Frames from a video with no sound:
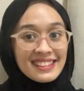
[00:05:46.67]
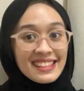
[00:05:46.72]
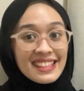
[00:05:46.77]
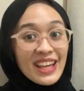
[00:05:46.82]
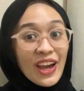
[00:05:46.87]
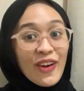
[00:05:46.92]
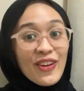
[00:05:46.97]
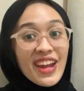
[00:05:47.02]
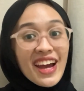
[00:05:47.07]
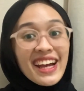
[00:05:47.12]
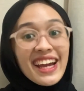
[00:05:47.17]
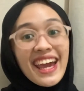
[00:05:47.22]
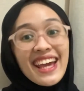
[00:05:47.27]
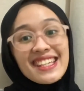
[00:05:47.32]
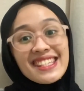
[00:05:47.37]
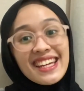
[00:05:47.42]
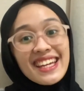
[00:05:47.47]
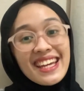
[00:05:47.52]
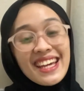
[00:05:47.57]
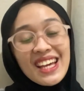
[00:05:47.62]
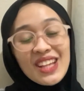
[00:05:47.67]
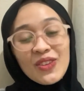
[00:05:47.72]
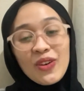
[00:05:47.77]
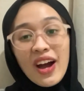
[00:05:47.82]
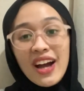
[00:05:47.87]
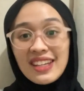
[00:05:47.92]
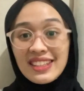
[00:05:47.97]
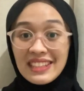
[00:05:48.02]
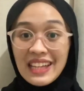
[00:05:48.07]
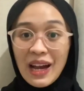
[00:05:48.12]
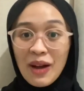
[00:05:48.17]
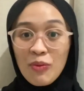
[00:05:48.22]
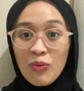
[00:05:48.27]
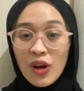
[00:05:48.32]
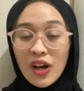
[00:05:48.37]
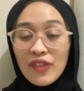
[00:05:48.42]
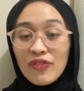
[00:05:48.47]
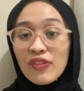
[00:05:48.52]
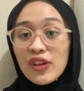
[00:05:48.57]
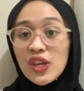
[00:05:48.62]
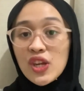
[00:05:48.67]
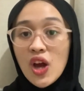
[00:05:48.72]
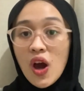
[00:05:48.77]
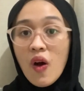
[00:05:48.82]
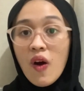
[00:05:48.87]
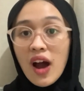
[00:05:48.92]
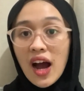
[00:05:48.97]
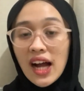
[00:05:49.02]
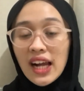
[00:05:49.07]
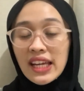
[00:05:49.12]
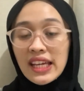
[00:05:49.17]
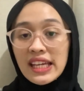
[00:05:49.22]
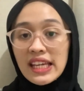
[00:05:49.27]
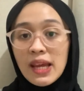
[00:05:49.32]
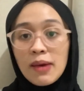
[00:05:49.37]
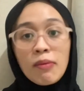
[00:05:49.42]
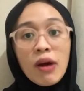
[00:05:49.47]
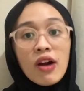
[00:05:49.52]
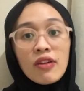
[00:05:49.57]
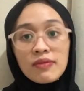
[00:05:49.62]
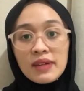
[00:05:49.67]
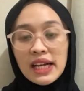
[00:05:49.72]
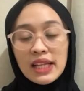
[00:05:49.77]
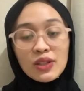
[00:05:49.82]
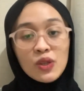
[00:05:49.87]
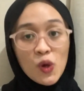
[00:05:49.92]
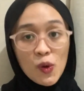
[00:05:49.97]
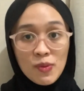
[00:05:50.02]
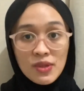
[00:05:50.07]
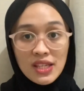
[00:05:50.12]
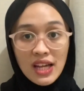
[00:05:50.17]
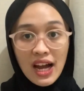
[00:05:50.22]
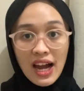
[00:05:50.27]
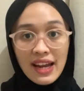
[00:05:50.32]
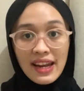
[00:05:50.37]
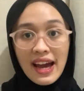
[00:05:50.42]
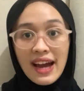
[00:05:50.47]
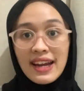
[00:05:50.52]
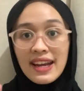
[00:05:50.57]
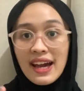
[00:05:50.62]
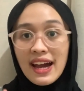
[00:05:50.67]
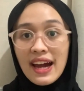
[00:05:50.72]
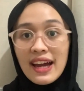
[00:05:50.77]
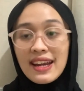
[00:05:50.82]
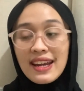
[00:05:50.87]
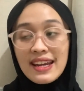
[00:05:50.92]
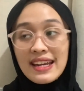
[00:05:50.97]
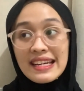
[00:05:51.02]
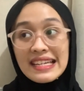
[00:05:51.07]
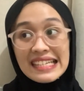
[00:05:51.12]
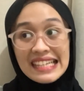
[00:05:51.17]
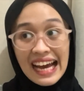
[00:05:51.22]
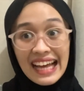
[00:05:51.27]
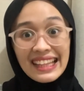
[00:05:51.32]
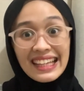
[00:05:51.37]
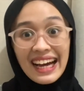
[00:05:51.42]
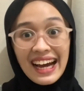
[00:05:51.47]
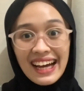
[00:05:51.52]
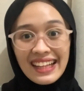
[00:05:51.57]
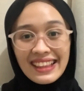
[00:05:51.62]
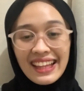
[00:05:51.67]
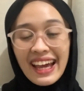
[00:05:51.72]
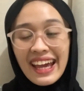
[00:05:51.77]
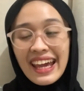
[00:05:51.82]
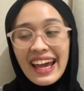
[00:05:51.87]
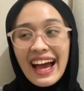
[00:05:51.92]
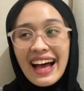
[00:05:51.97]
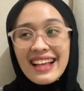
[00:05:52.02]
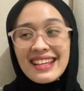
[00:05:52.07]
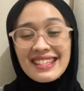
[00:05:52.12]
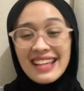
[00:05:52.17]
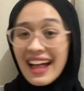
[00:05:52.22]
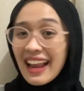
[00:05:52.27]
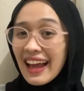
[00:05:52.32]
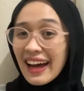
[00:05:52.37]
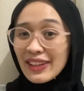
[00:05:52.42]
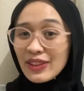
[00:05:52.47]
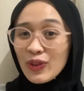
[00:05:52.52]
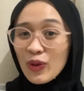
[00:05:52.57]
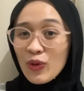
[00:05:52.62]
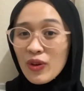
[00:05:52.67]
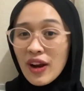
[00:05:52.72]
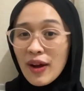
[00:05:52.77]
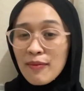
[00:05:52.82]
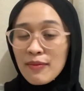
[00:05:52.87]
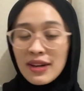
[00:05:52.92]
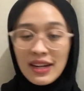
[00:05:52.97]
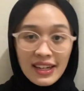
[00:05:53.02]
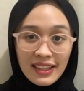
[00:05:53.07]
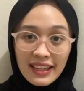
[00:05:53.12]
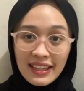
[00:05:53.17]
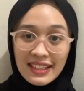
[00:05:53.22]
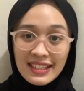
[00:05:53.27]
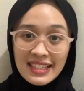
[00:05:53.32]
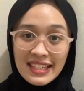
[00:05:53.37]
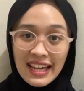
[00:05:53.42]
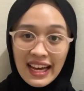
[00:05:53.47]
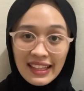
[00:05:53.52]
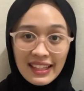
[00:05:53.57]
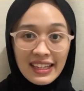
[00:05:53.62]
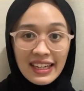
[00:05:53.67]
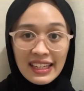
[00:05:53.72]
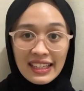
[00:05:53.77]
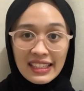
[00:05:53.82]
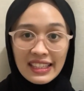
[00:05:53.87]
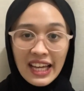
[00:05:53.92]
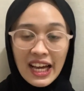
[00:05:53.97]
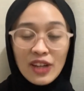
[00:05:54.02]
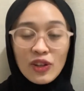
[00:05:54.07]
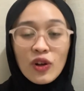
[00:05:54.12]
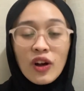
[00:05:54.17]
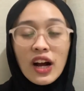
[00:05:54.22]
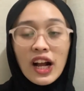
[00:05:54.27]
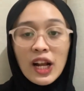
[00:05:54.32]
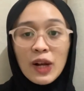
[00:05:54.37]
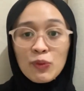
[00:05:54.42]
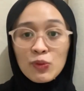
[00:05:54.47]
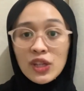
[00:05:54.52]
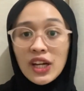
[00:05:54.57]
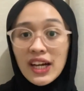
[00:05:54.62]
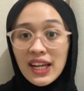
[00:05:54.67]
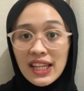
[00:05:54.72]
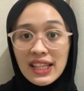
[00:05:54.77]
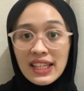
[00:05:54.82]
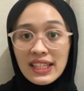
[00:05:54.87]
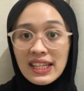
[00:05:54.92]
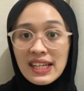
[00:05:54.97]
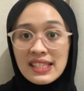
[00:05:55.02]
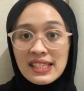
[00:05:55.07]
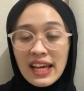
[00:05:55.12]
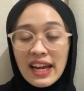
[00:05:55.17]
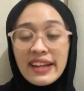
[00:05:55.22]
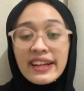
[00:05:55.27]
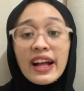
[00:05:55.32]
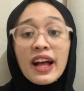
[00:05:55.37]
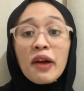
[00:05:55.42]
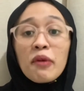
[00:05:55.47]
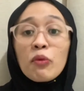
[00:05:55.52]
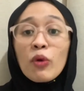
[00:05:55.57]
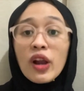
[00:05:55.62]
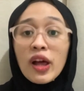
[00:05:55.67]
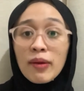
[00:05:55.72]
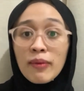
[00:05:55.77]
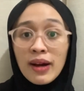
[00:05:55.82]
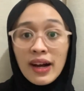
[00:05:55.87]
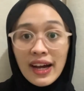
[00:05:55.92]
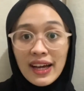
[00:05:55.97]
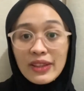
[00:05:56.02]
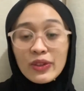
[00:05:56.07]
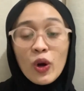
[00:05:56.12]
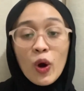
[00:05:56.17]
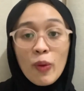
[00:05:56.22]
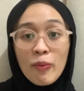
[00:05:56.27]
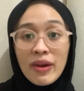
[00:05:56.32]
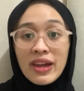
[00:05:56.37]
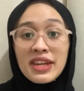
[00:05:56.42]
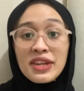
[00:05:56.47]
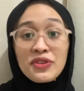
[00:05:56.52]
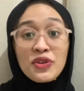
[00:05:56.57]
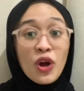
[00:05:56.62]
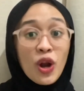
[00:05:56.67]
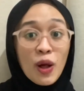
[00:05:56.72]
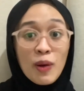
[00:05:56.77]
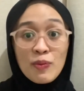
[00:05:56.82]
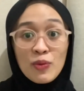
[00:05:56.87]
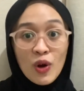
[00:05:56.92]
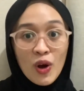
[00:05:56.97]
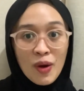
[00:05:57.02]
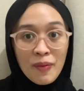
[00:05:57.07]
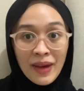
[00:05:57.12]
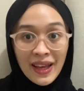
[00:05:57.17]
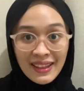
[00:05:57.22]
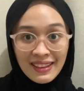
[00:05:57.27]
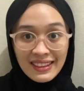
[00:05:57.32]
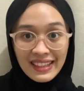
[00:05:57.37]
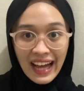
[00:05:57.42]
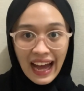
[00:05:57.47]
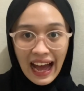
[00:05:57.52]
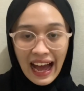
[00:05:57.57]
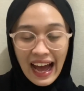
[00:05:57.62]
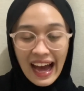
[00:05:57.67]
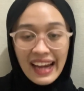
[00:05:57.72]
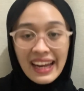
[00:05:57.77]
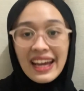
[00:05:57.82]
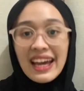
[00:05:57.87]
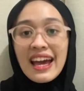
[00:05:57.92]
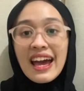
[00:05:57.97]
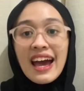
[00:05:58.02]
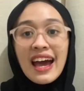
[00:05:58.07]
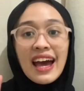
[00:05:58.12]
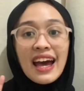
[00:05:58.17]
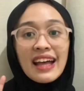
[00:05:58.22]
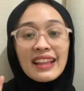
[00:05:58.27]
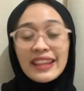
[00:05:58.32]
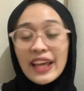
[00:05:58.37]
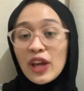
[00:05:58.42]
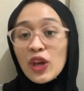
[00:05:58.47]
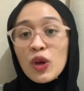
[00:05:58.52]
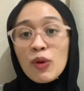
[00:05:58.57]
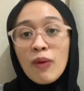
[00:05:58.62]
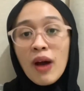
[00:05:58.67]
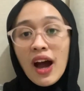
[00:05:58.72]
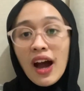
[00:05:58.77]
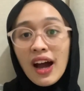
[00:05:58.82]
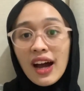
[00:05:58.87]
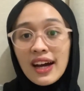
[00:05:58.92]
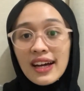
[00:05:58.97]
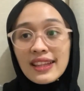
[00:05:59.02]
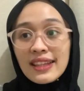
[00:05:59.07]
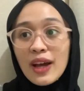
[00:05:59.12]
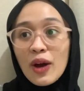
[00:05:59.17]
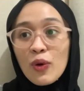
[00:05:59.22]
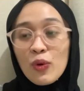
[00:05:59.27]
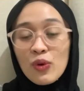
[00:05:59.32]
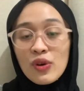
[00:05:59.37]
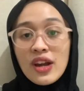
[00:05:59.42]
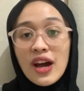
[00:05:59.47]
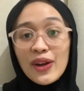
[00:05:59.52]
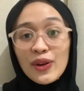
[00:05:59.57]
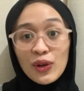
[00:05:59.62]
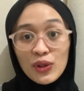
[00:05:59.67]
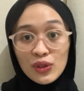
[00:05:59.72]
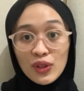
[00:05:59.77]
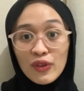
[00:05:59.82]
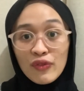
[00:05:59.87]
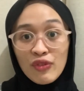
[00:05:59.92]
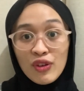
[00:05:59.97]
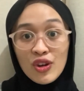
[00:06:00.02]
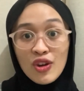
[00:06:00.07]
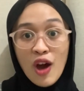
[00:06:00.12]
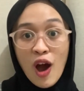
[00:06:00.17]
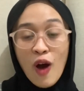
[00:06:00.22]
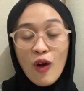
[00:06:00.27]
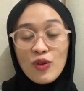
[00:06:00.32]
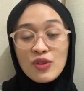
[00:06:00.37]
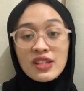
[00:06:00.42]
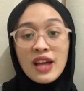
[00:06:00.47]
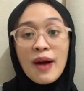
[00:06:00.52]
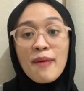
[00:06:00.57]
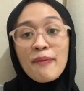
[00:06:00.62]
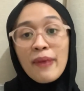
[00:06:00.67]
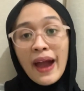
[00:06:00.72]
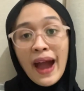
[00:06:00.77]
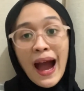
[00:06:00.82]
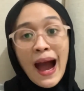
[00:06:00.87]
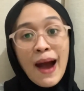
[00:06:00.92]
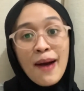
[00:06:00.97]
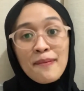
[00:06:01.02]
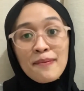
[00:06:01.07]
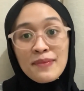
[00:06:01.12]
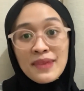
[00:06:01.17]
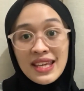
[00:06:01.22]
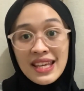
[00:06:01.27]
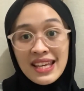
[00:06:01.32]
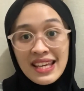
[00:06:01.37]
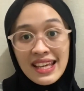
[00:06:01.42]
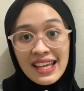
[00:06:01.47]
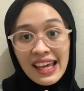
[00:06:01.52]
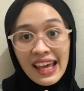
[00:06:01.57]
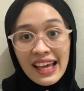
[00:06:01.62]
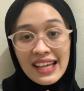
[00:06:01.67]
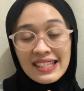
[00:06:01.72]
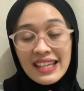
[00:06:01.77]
Ya udah guys, jadi gitu aja buat video kali ini. Maaf banget kalau misalkan ada kata-kata yang salah atau kurang berkenan di hati kalian. Kalau kalian punya kritik dan saran, kalian boleh banget komen di kolom komentar. Thank you banget yang udah nonton video aku sampai habis.